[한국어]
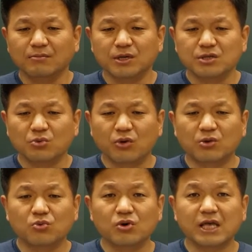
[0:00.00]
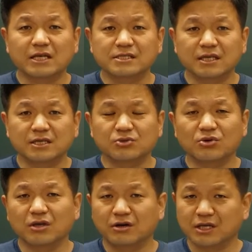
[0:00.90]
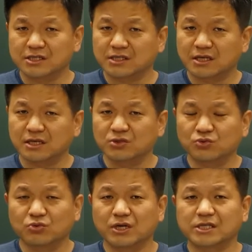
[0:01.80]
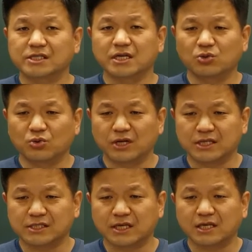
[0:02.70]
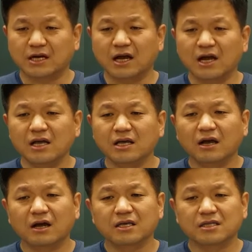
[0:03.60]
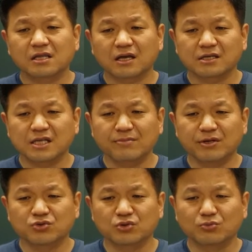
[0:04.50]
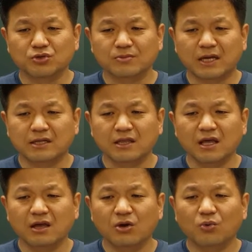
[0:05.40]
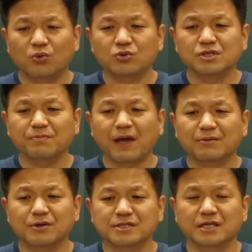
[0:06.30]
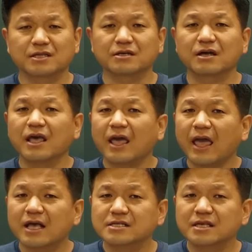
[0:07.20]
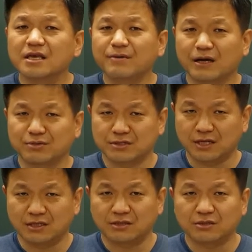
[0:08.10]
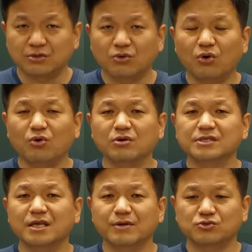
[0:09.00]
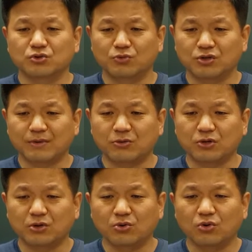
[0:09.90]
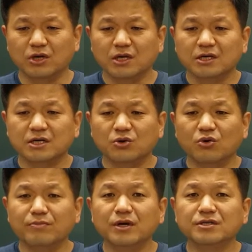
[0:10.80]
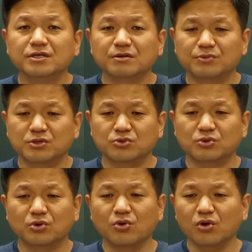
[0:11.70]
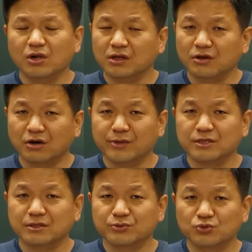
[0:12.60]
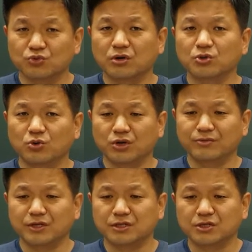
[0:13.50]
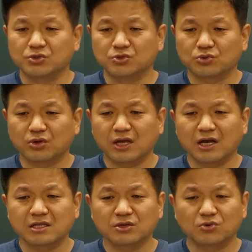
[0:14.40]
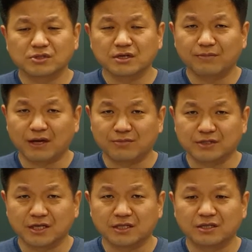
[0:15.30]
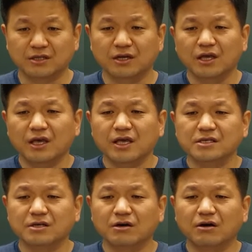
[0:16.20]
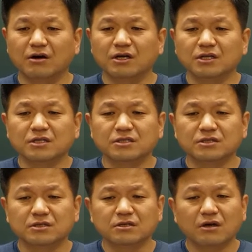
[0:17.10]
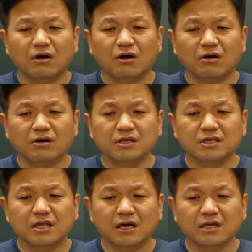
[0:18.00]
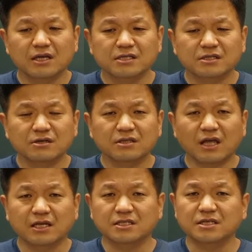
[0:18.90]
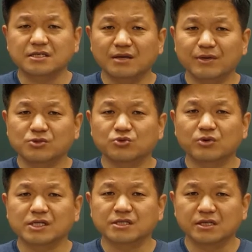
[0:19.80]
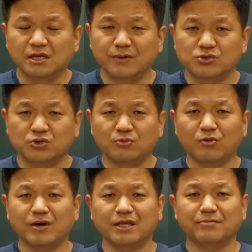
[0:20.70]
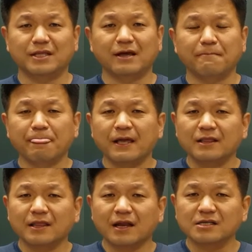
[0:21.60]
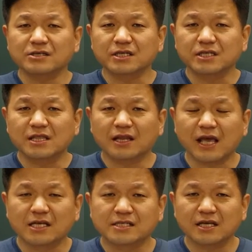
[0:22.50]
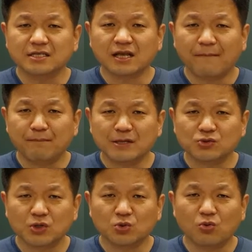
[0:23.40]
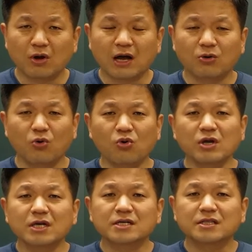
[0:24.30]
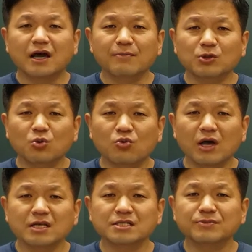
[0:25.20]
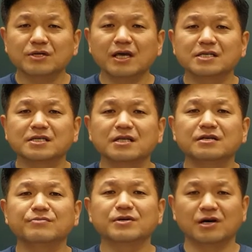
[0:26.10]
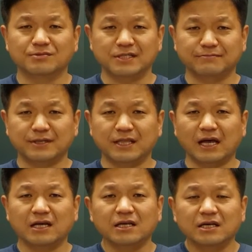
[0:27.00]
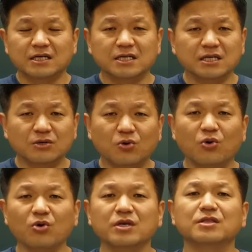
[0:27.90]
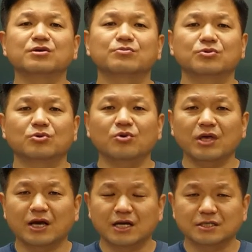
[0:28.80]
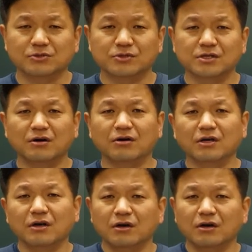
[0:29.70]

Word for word: 먼저 외국어 에세이죠. 영어 에세이, 중국어 에세이, 독일어 에세이가 1단계 아, 3배수를 모집하는데 오로지 100% 에세이 100%로 세배수를 모집하고 있고 그리고 면접 기준으로 영어 면접, 중국어, 독일어 면접 기준으로 해가지고서 100% 해서 즉 어, 2단계에서 다시 세배수 중에서 1배수를 뽑아냅니다. 따라서 일단 에세이 3배수에 통과하고 그 다음에 통과했으면 그 에세이는 의미가 없습니다. 그리고 인터뷰로 해가지고서